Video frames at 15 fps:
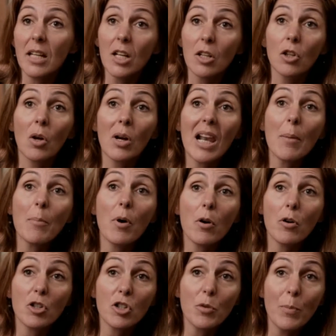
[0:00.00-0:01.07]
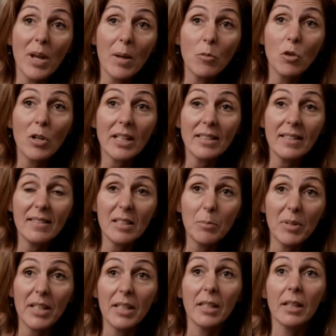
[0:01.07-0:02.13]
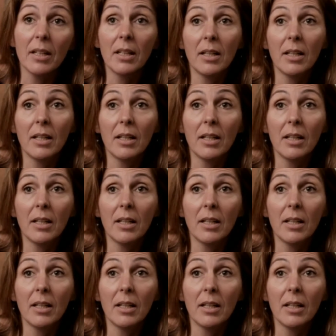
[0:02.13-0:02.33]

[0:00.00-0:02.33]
dans l'approche même de la discipline,